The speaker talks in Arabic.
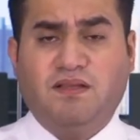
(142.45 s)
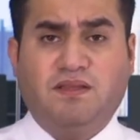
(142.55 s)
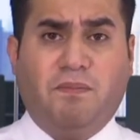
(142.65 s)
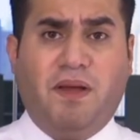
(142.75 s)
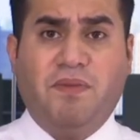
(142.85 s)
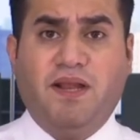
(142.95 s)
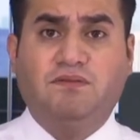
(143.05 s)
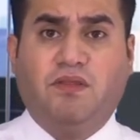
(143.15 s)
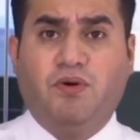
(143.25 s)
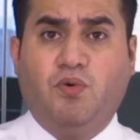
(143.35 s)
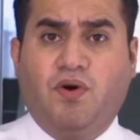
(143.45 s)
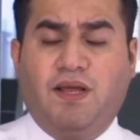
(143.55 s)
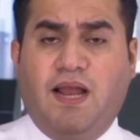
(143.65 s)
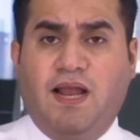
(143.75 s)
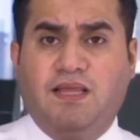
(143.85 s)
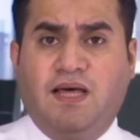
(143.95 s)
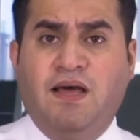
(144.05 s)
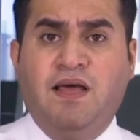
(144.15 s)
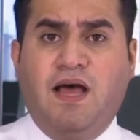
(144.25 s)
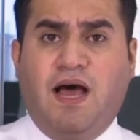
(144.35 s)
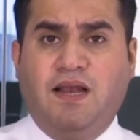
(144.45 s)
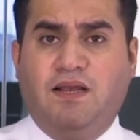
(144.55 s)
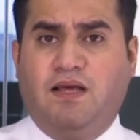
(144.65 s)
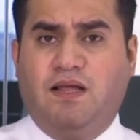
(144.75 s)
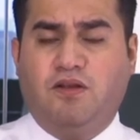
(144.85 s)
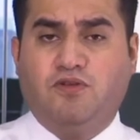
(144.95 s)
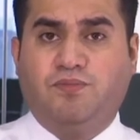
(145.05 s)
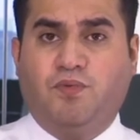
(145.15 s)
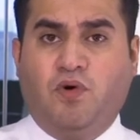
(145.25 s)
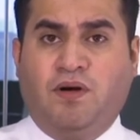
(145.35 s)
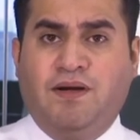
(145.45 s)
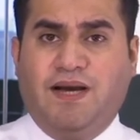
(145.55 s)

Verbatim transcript: طبعا ما ننتظره خلال هذا الاسبوع